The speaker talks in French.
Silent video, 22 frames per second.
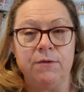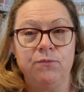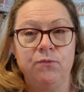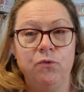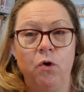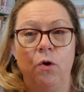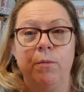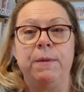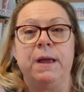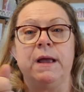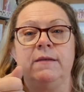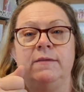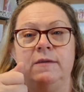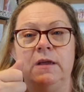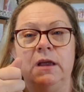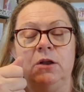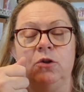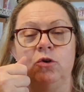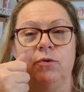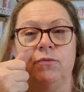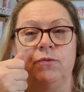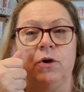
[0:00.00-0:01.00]
vous
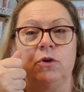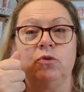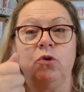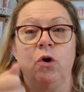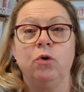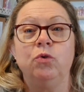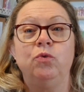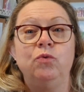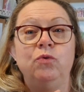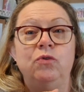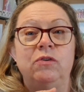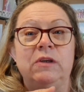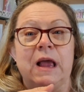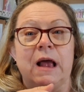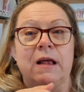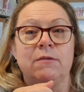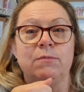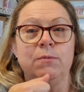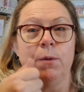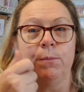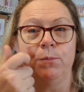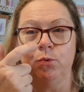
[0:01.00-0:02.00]
remercier de votre
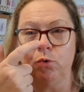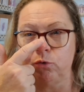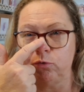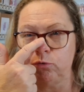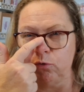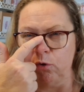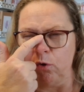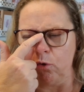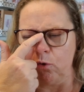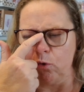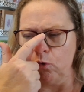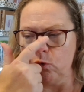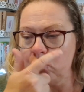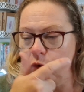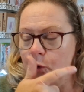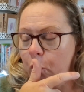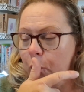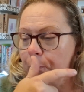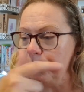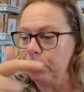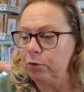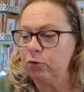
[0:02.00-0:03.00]
enthousiasme pour ce
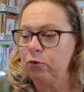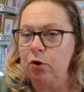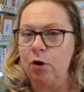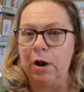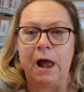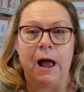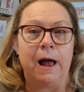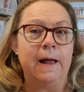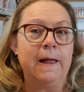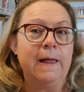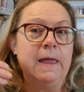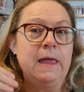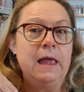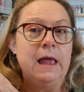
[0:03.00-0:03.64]
concours, puisque là,